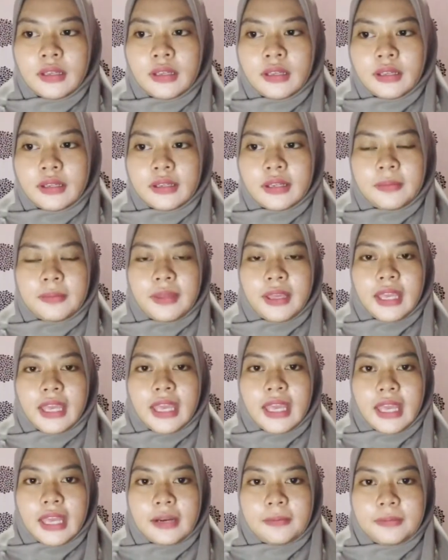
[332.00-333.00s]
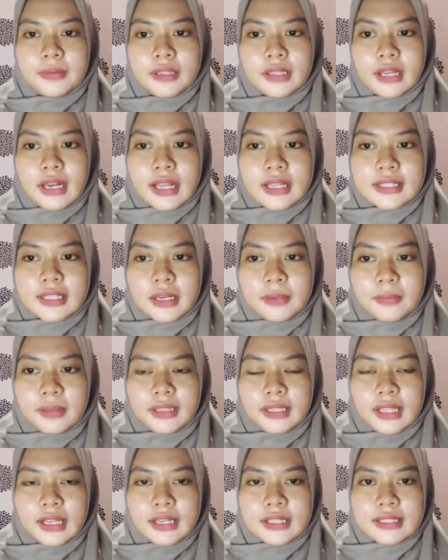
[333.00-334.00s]
Demikian penjelasan
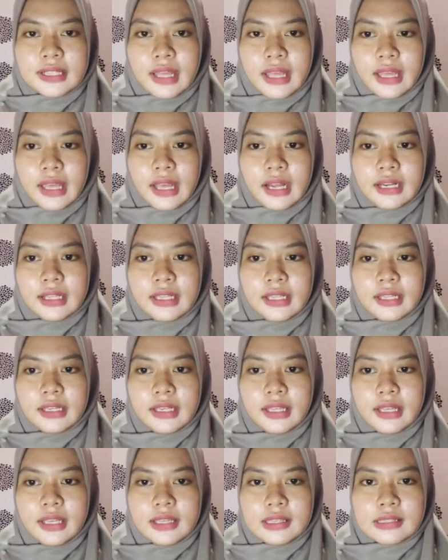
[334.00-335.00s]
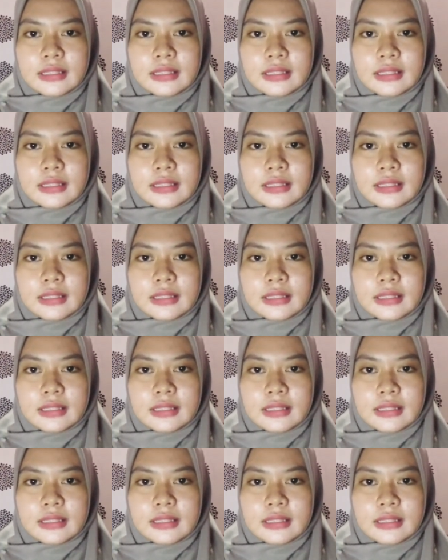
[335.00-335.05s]
materi saya kali ini.